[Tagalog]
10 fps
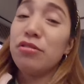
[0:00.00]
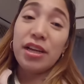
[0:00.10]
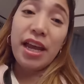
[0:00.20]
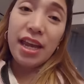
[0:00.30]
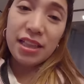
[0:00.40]
ako
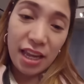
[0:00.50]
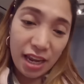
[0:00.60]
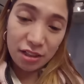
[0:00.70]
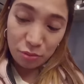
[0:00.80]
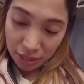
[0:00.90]
ng
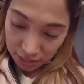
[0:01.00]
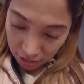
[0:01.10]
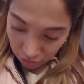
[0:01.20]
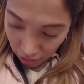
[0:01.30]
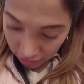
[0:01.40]
881
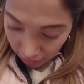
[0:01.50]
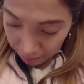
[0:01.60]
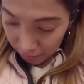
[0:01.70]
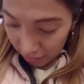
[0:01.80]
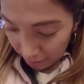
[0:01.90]
daw. Ang
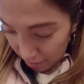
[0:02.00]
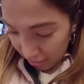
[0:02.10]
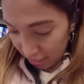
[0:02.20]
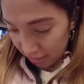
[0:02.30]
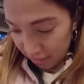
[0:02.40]
number namin
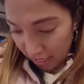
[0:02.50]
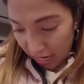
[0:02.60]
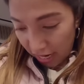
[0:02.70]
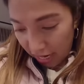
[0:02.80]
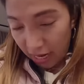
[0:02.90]
is
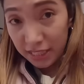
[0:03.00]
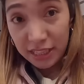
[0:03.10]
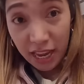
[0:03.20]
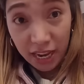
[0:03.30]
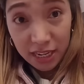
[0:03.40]

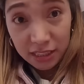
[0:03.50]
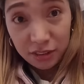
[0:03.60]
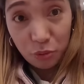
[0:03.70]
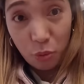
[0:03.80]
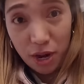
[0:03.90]
881
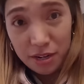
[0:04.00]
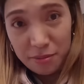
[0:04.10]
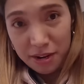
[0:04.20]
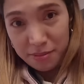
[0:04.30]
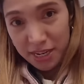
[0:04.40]

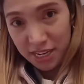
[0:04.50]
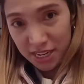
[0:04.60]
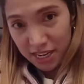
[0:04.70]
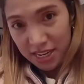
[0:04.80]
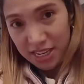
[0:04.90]
mga
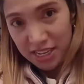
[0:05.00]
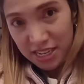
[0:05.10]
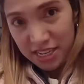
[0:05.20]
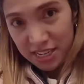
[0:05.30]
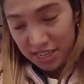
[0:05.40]
maninay.
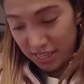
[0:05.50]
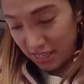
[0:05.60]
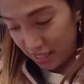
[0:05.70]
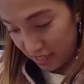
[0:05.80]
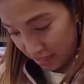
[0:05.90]

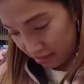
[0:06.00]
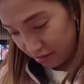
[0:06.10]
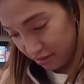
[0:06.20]
Ayan.